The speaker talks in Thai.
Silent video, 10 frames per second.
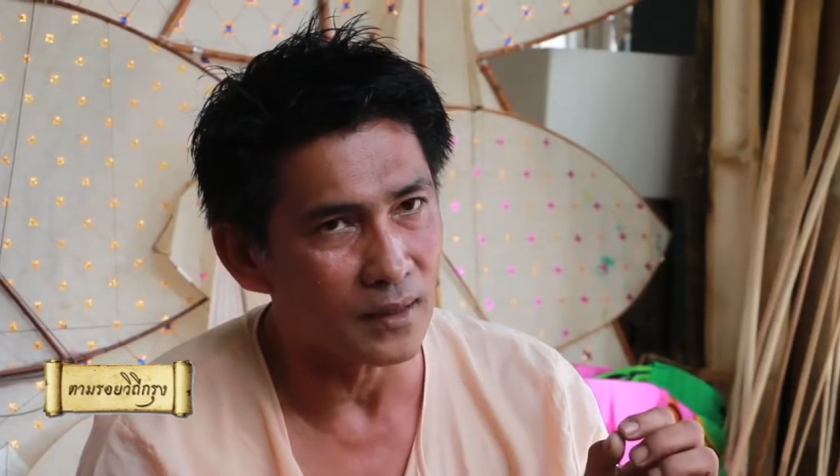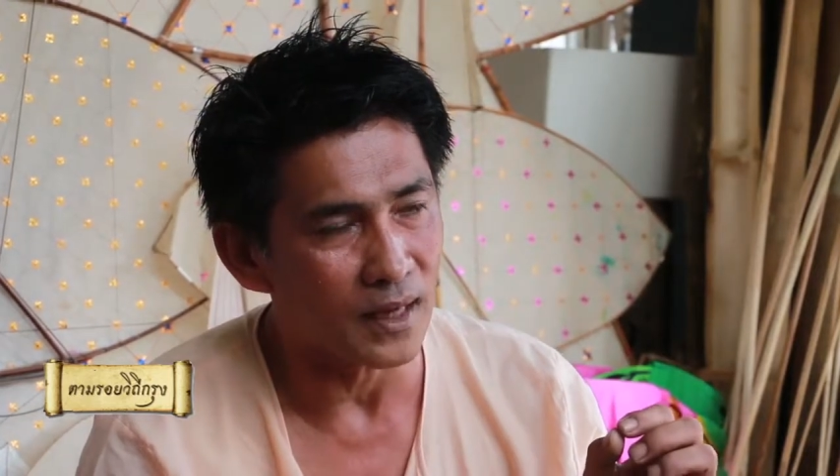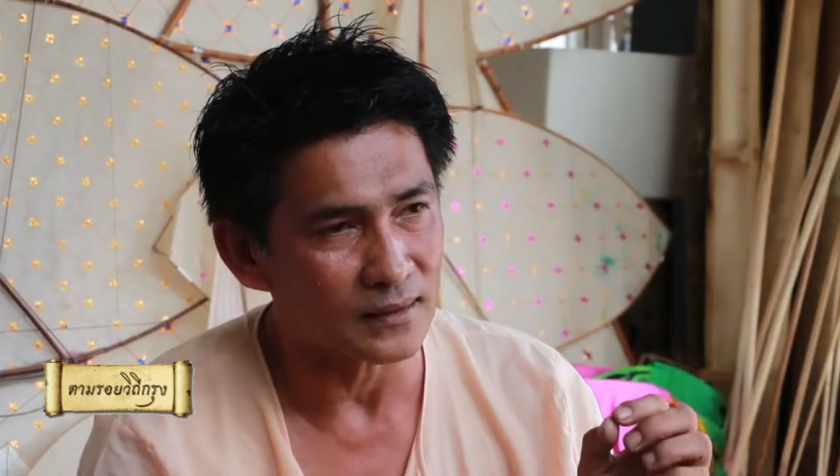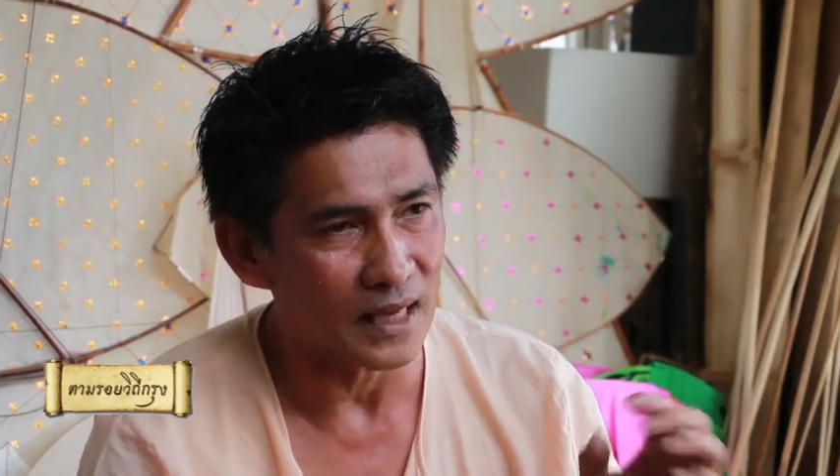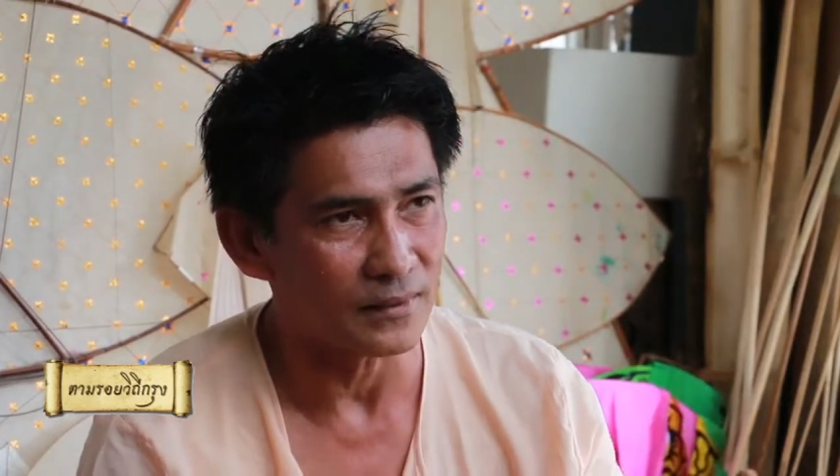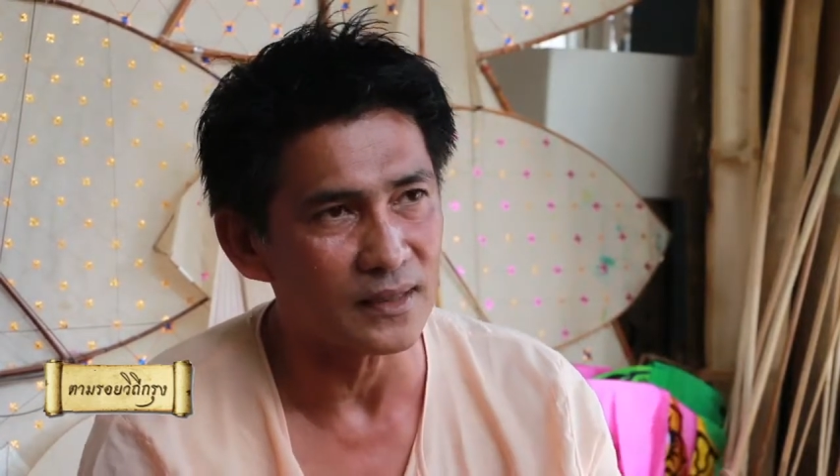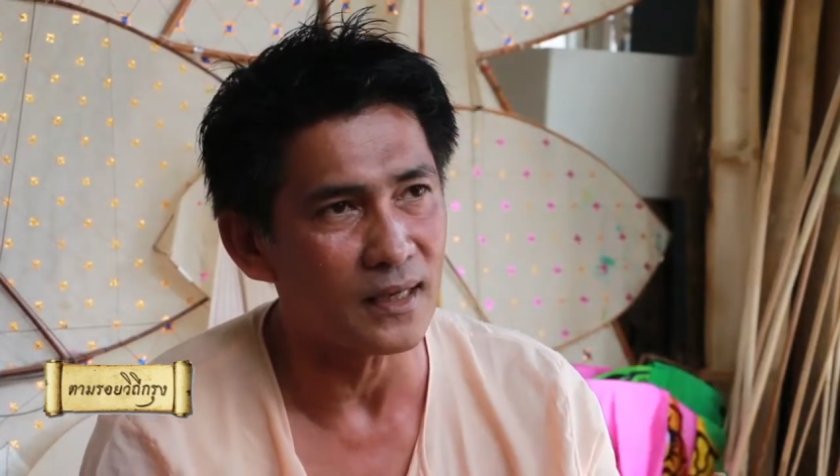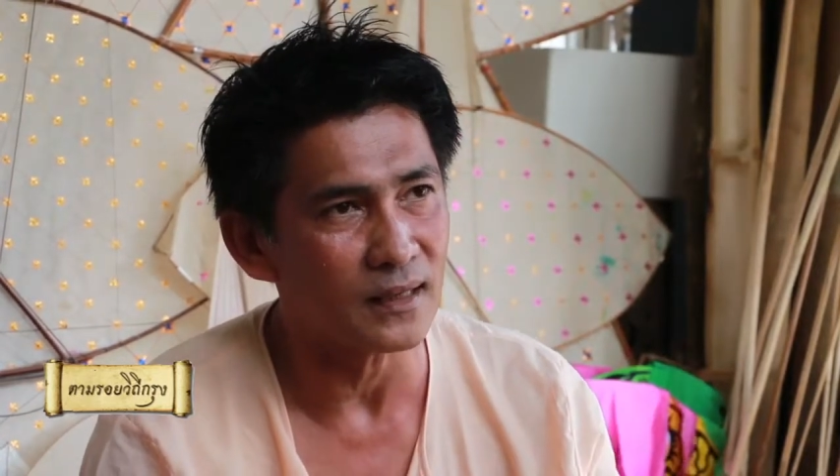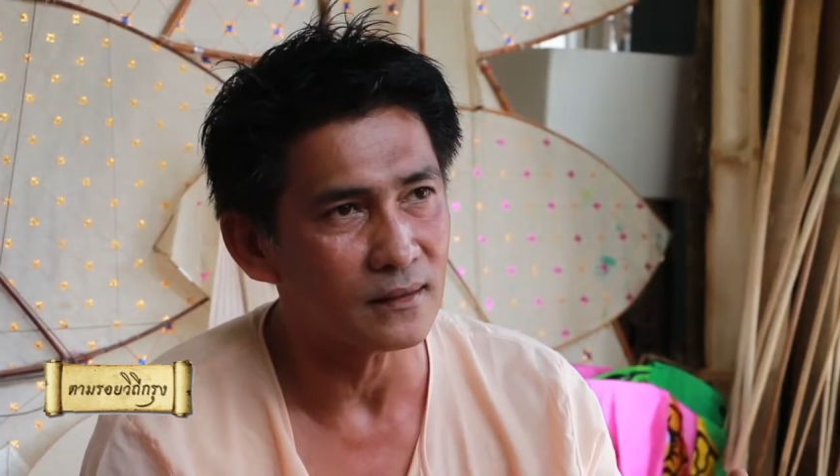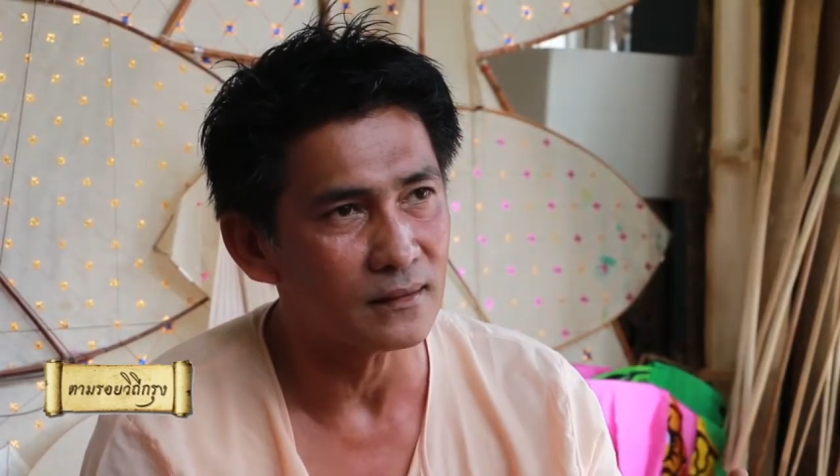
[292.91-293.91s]
อต่างประเท
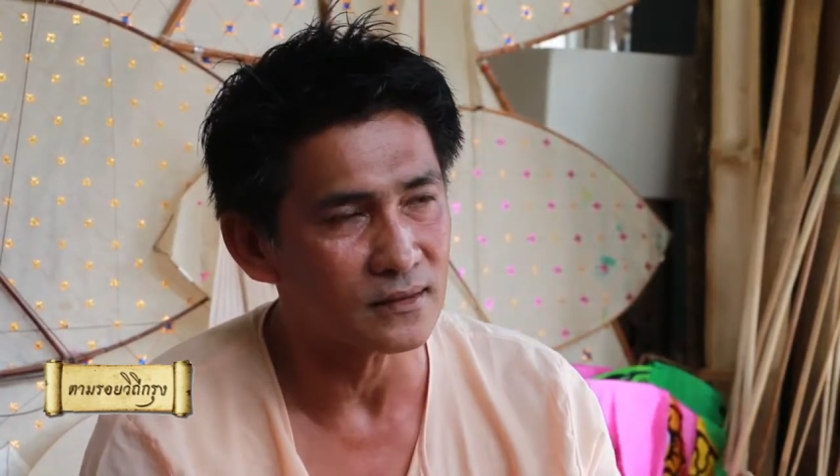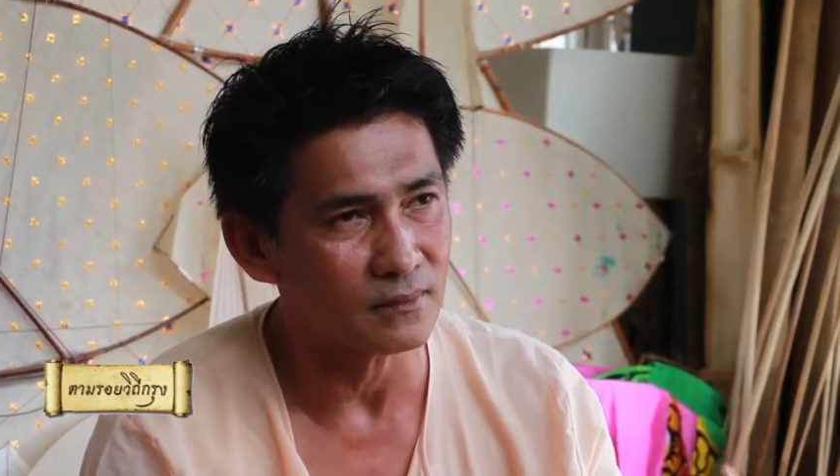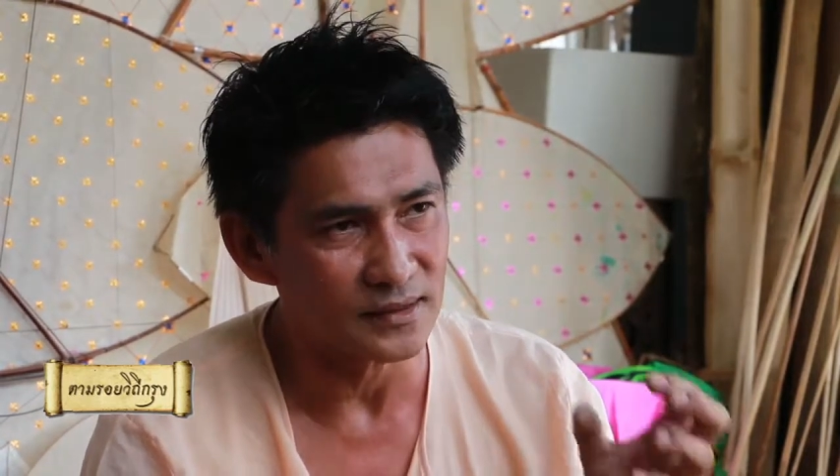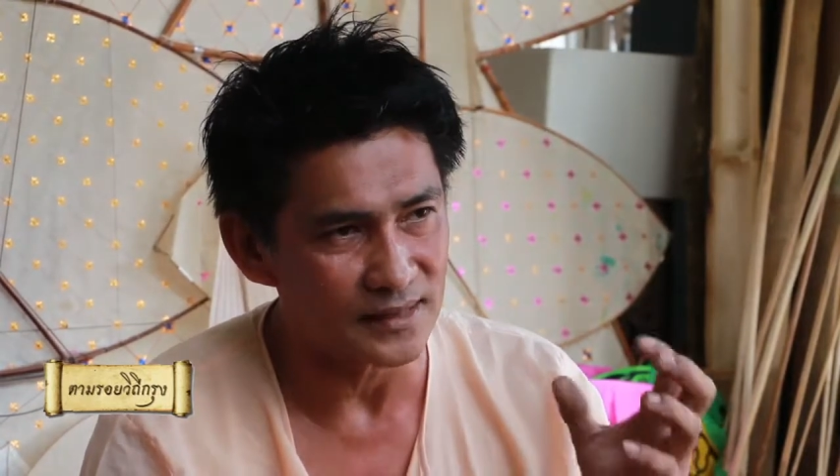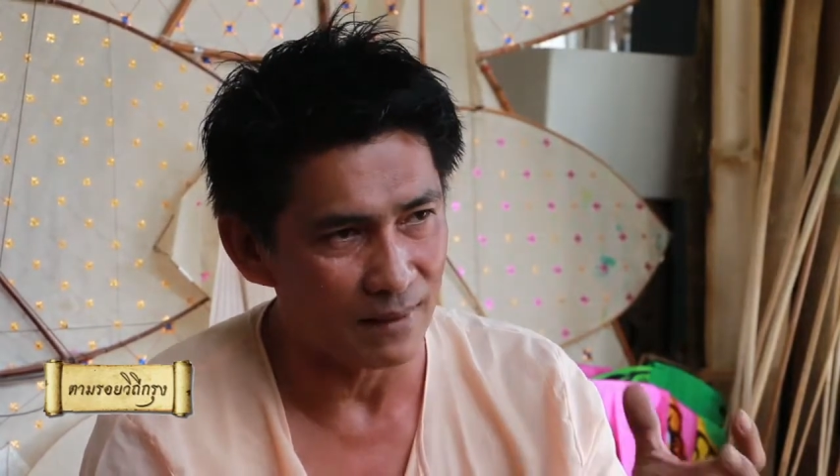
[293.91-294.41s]
ศซึ่งมี